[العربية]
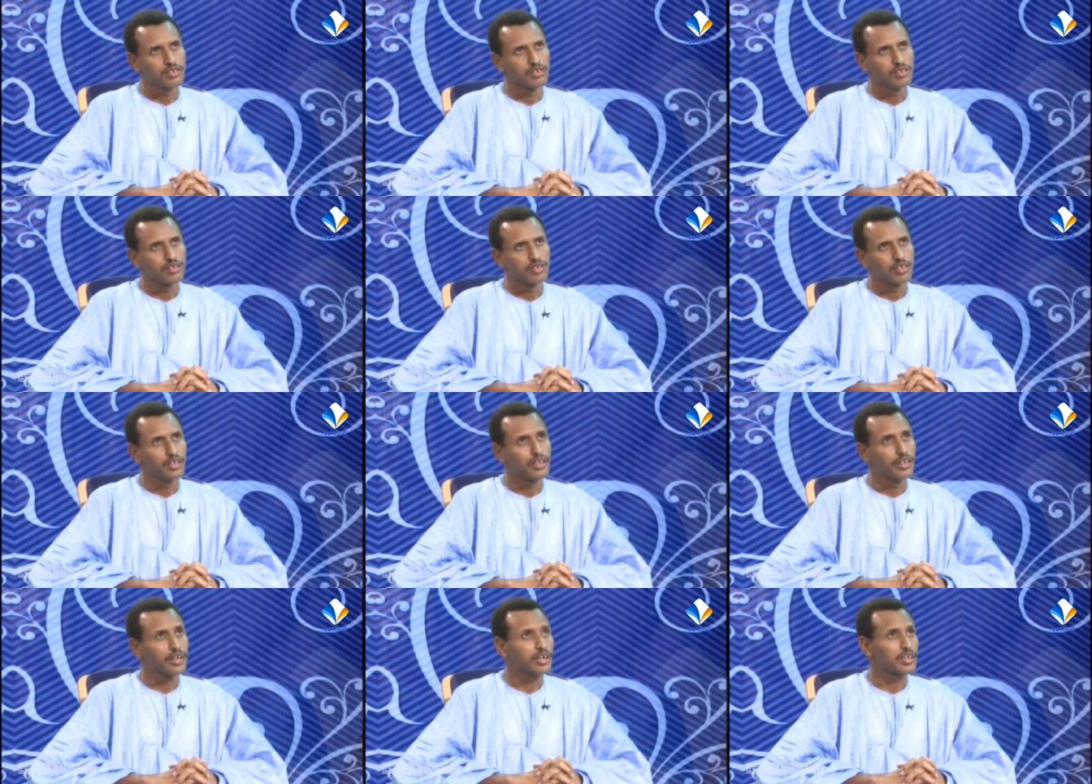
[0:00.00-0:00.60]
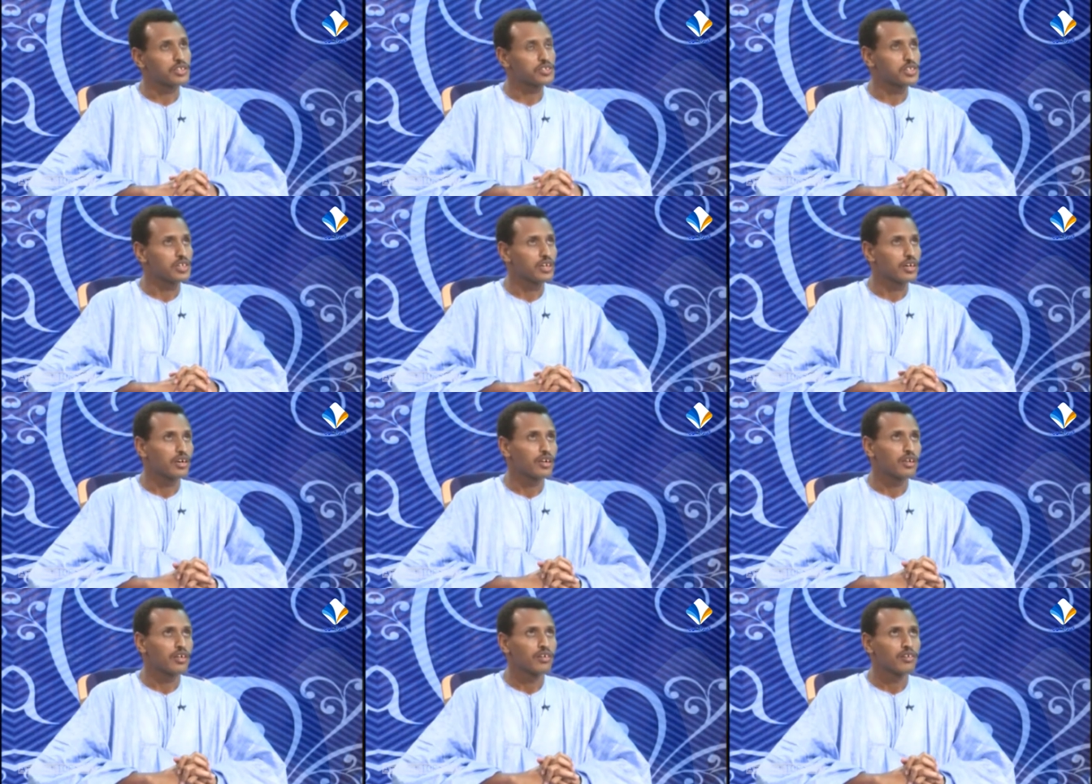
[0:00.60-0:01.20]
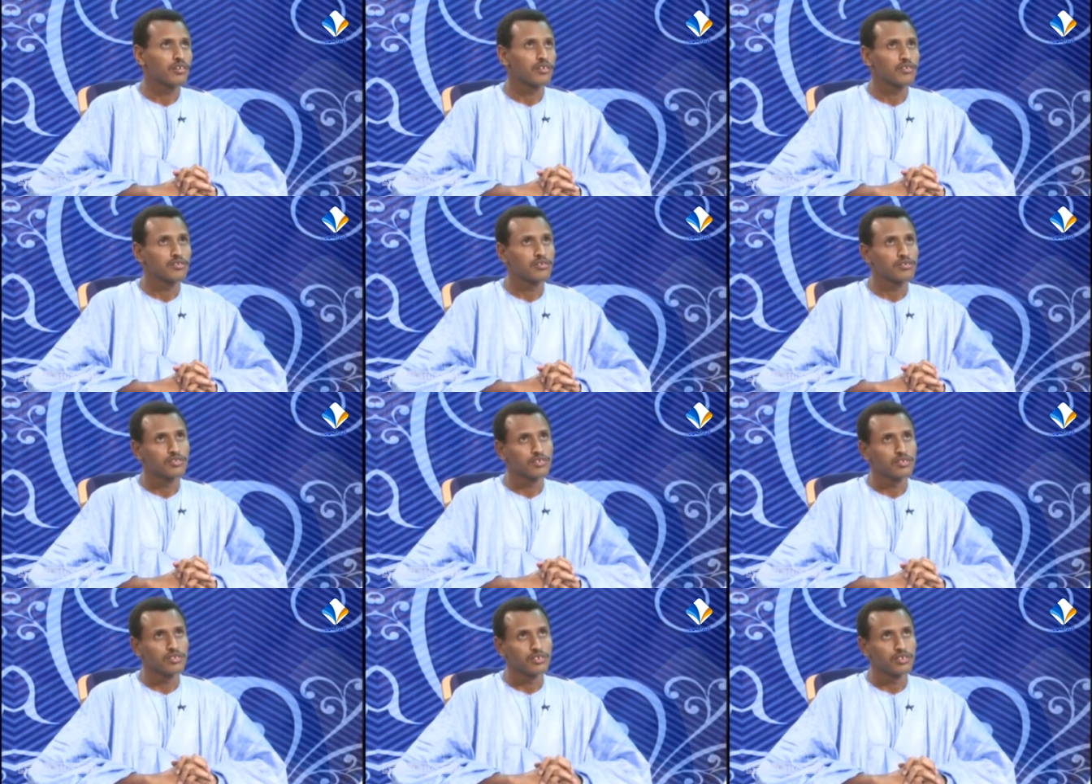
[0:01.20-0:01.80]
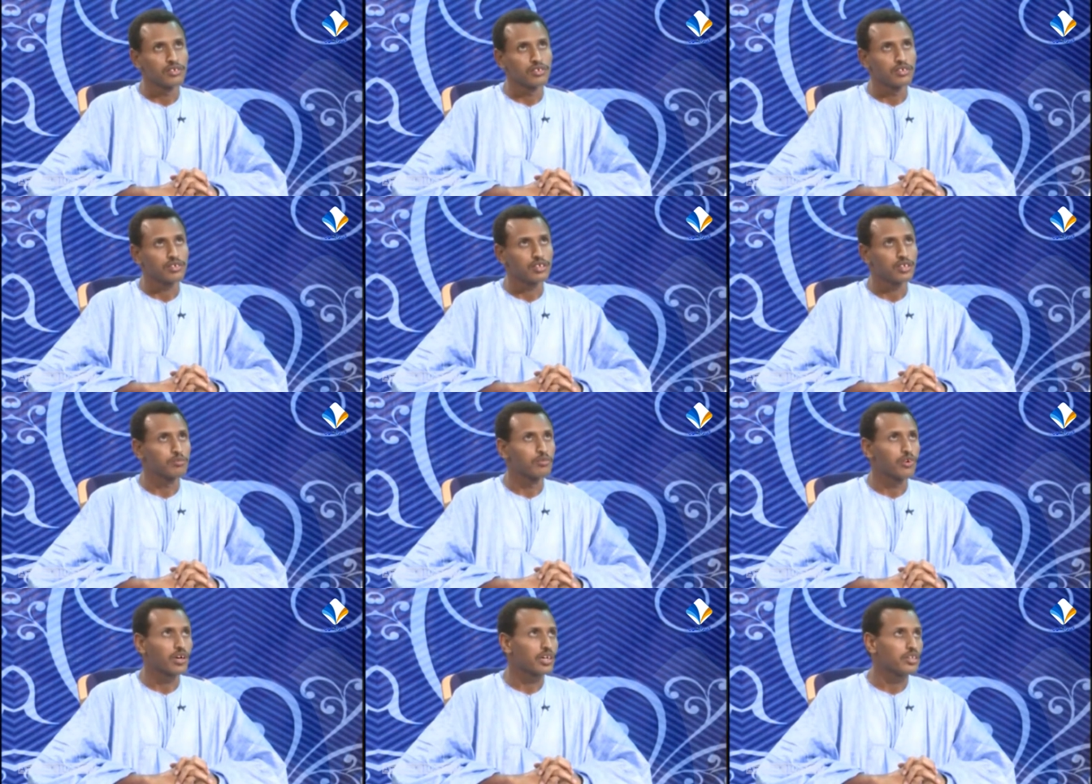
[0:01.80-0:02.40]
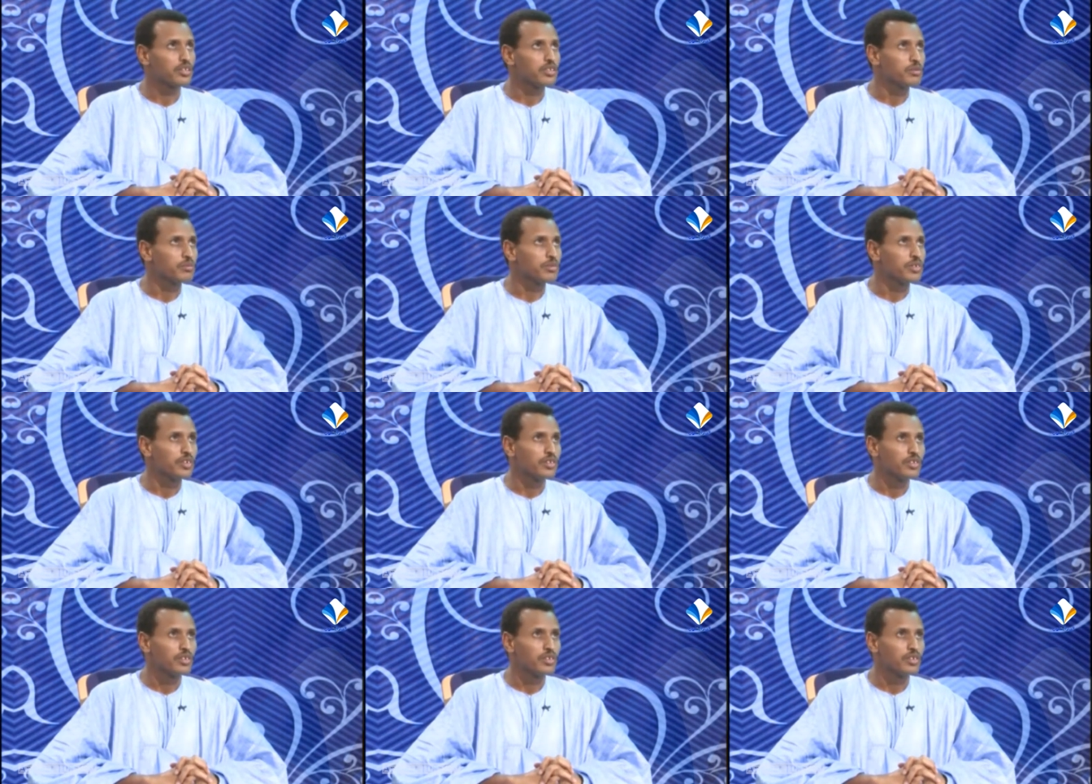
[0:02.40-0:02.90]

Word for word: أنا أخشى كمقدمة